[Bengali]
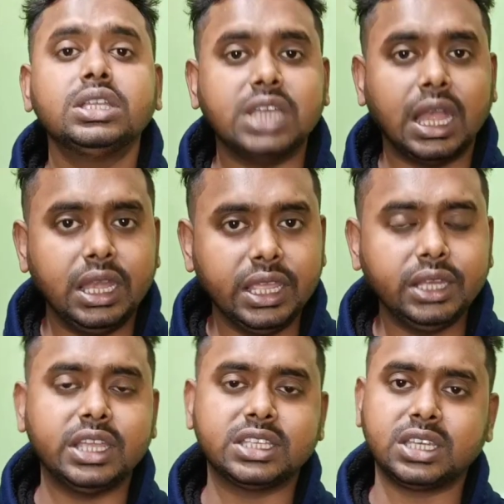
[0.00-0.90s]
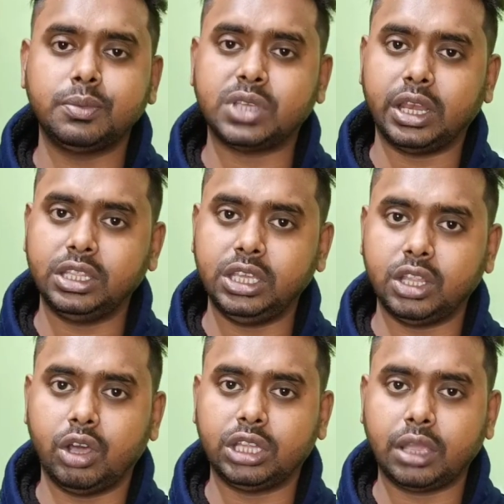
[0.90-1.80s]
যার লিঙ্ক ডিসক্রিপশানে দিয়ে
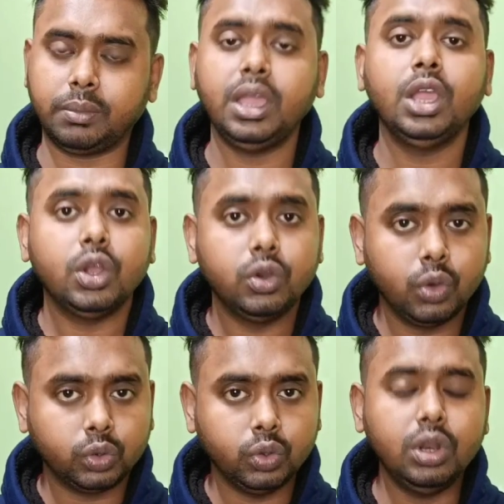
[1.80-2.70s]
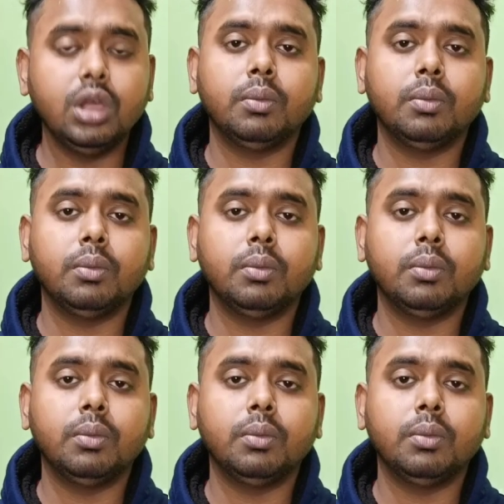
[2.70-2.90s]
দেওয়া থাকবে নতুন